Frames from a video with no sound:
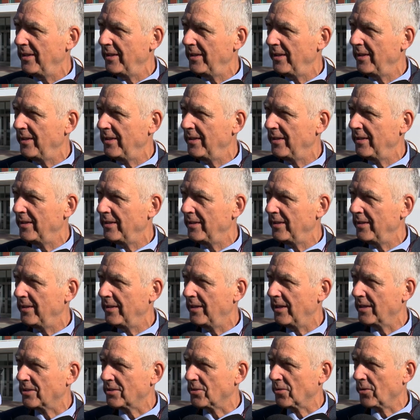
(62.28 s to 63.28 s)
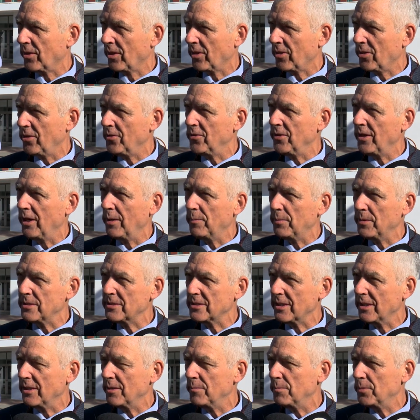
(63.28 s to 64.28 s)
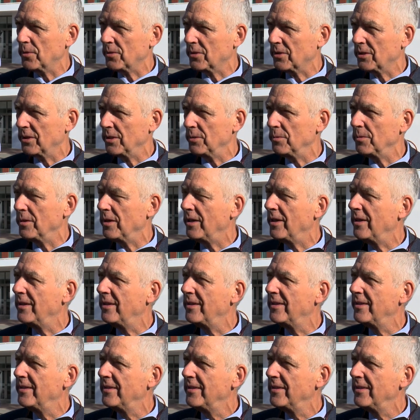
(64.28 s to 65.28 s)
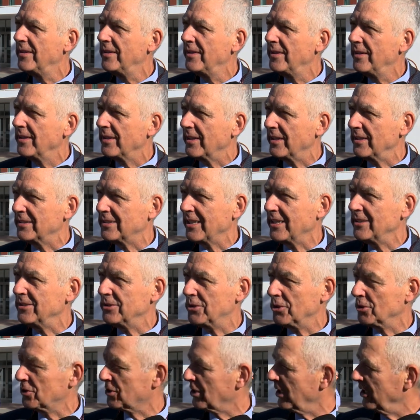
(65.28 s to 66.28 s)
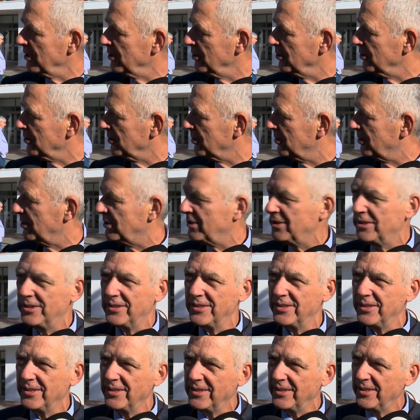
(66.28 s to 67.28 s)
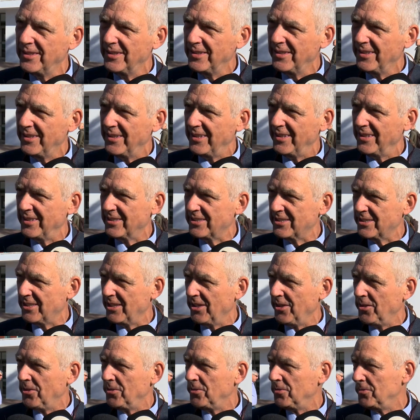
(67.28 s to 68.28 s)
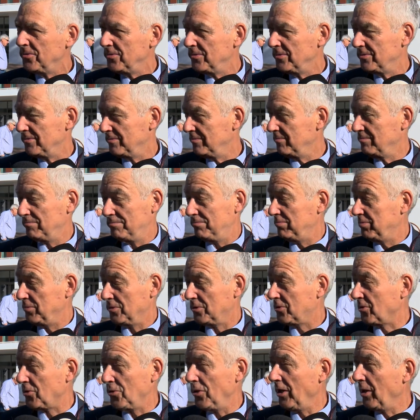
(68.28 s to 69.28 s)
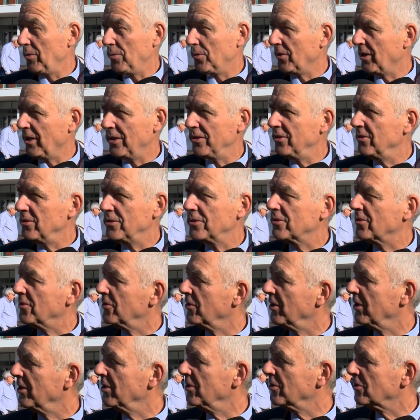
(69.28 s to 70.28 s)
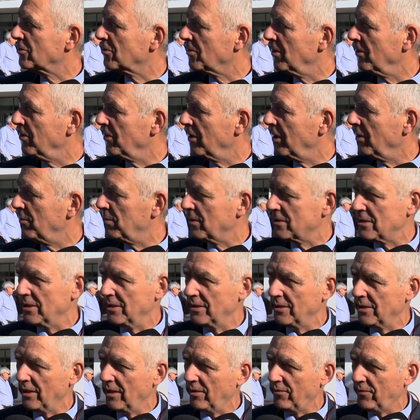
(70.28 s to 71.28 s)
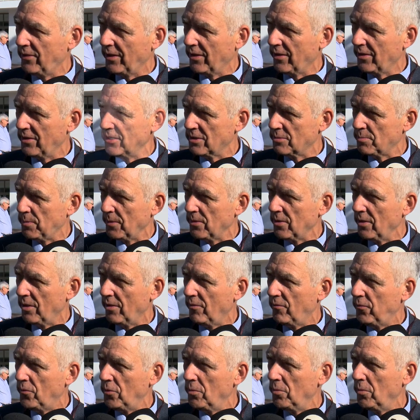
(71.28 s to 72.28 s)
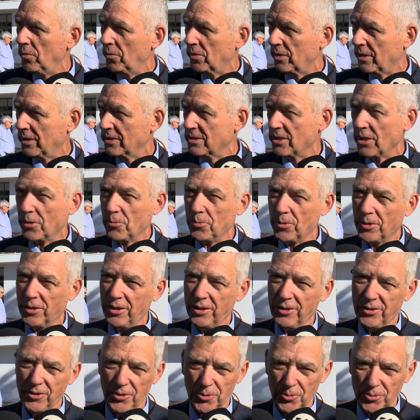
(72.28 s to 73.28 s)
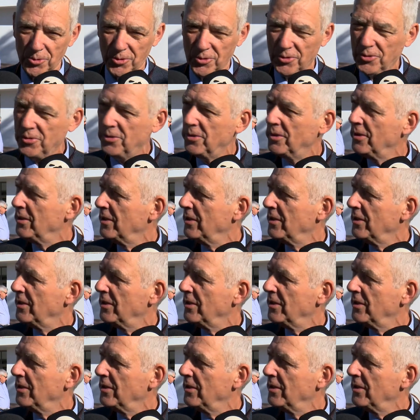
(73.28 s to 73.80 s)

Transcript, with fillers: eh, la Asociación de la Prensa Deportiva, que tantos años he estado pues, colaborando con ellos cuando era presidente de la Federación Española de Fútbol, que se acuerden de uno,